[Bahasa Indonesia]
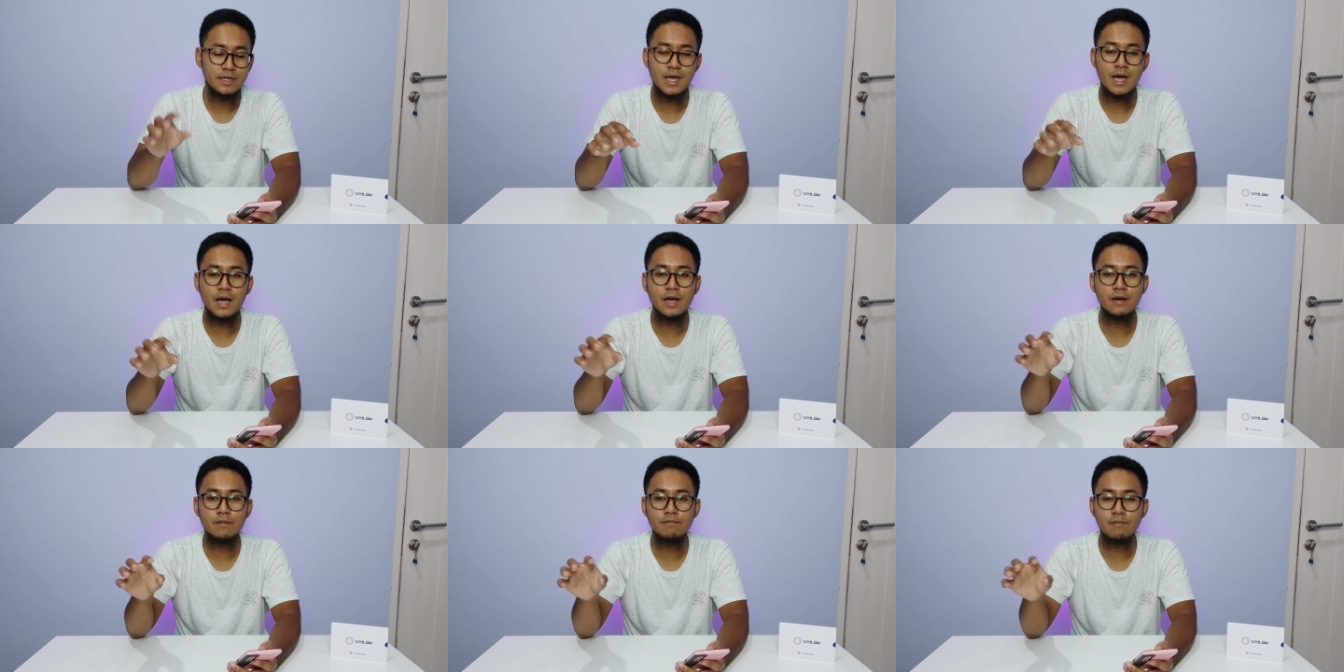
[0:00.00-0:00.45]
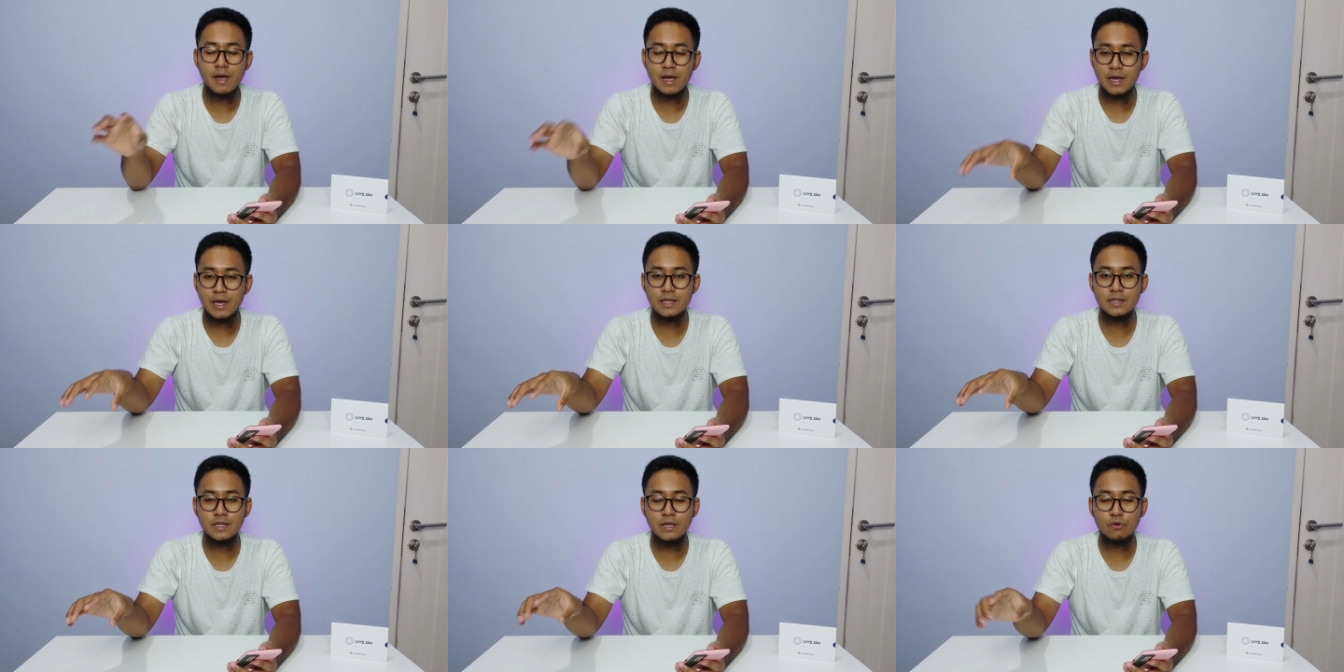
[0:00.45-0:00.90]
yang
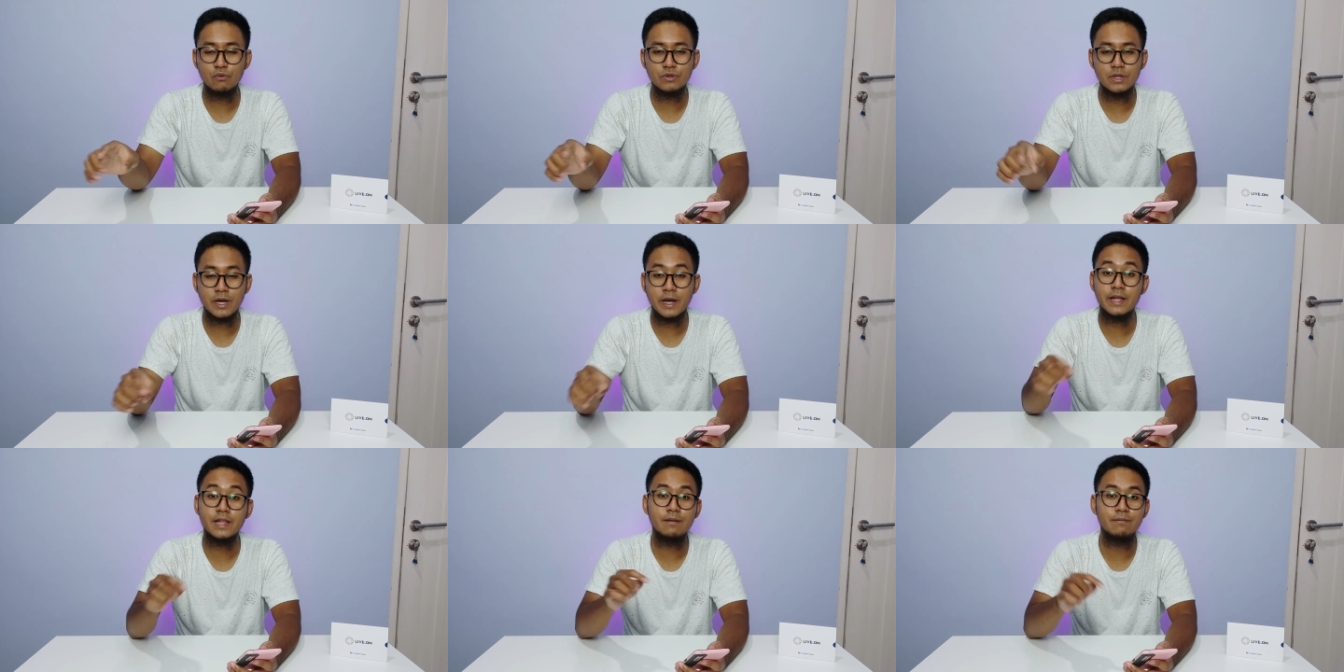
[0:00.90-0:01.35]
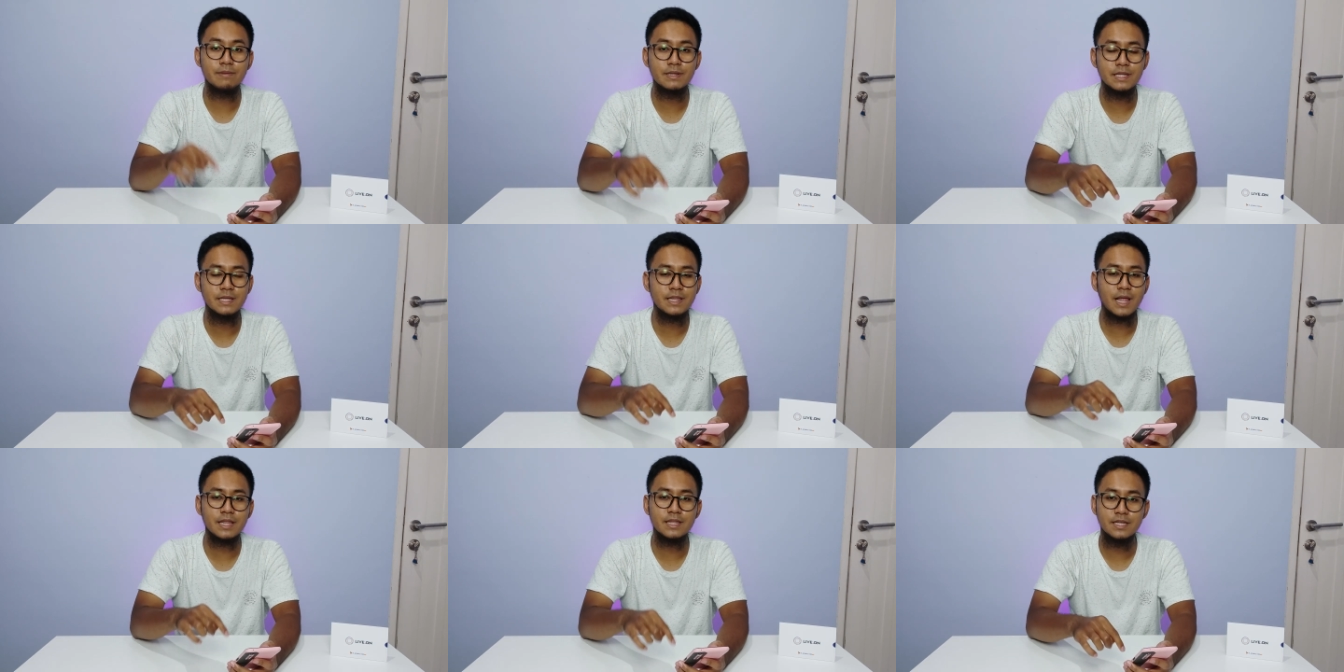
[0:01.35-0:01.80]
paket yang udah kalian
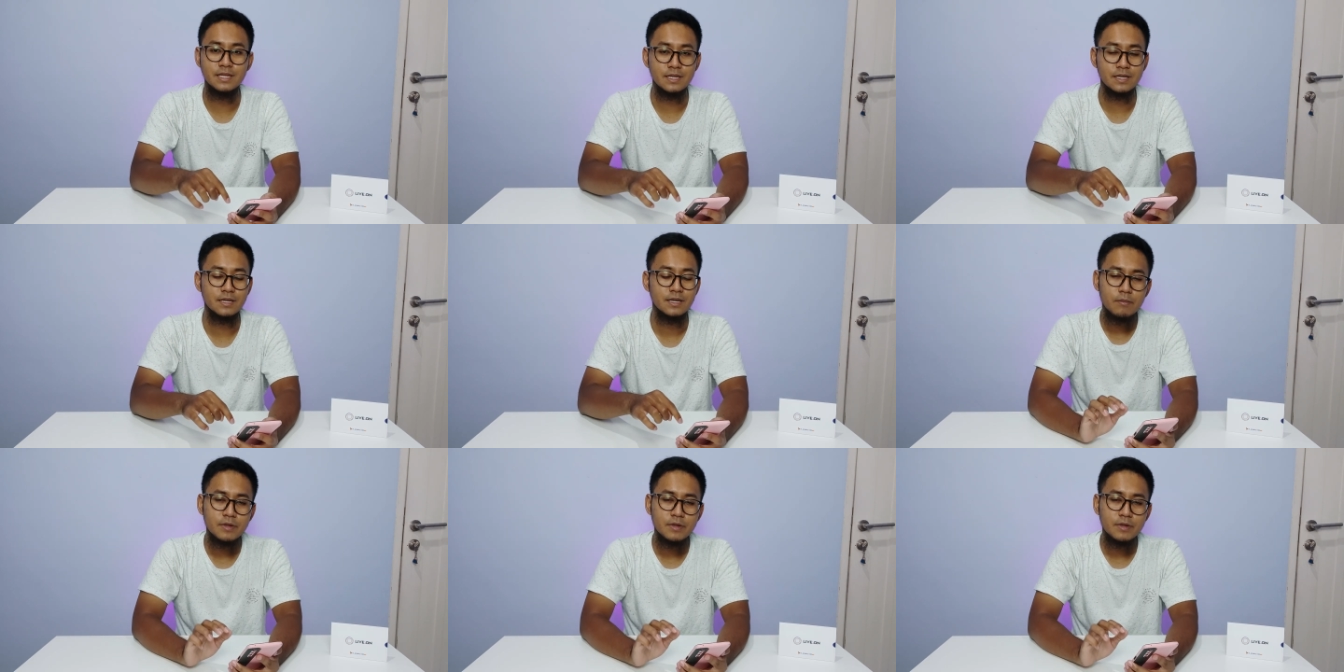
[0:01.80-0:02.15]
beli tadi.